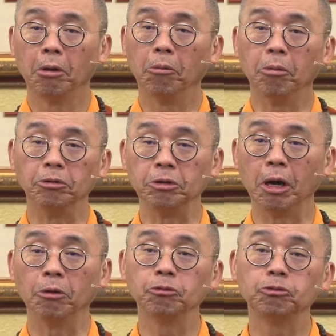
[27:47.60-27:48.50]
我
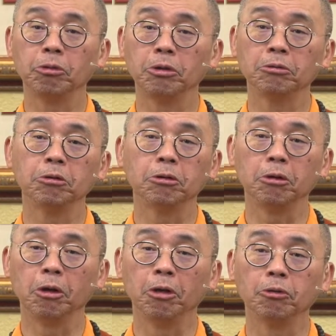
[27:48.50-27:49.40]
娘说
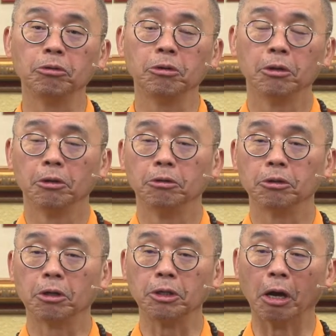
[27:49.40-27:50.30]
那
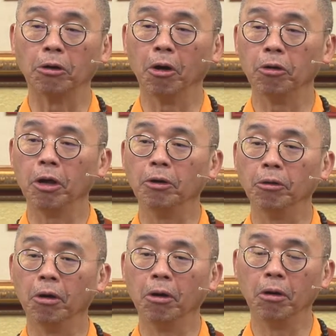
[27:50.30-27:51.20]
个养老院
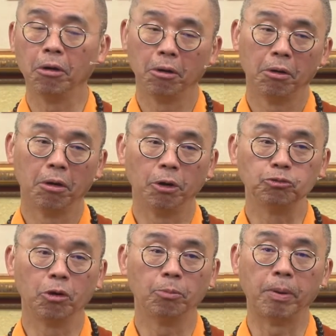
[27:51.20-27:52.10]
呢、啊，他
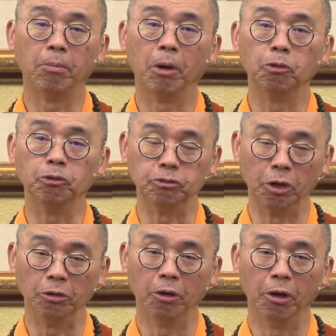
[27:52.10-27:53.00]
说要帮忙汇
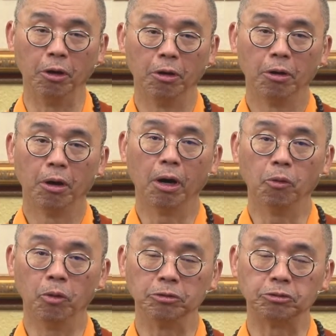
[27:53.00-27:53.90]
钱呢。啊，
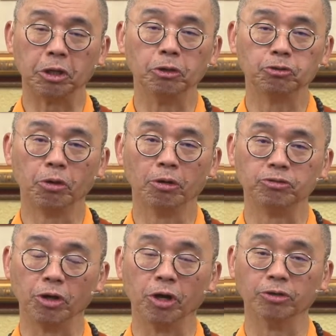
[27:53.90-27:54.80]
我爹说要
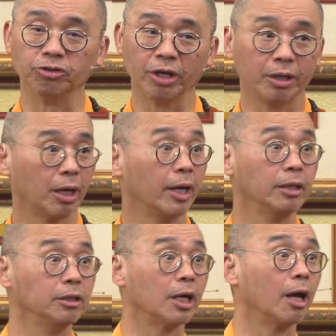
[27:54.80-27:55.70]
怎样怎样。哎，
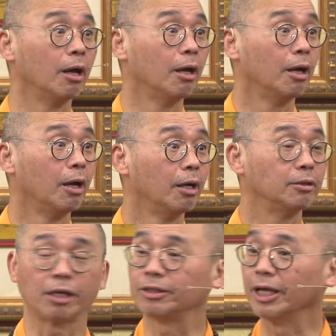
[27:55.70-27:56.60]
你看
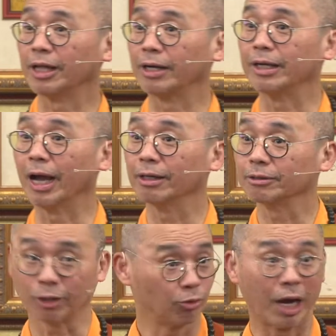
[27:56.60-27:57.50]
他爹他娘，
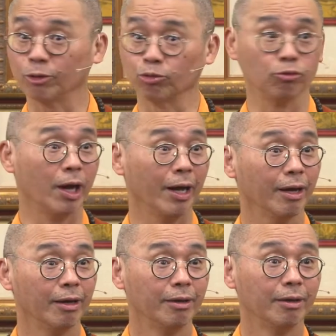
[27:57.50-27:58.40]
他就拿得出来。
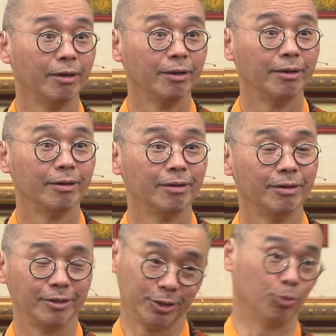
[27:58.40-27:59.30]

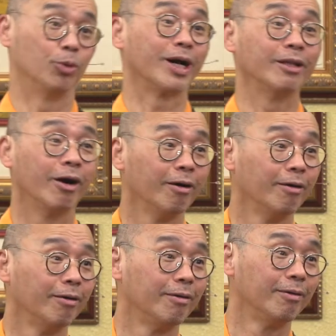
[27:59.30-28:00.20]
你有没有看到？
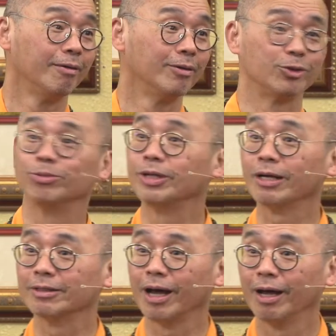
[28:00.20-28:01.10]
是不是这
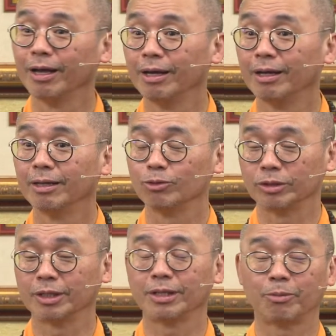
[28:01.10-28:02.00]
样子啊？所以
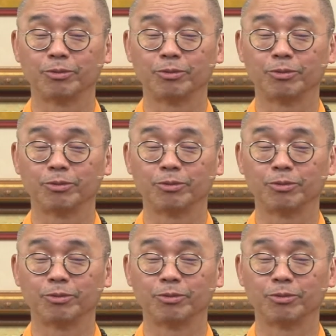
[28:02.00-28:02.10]
趁他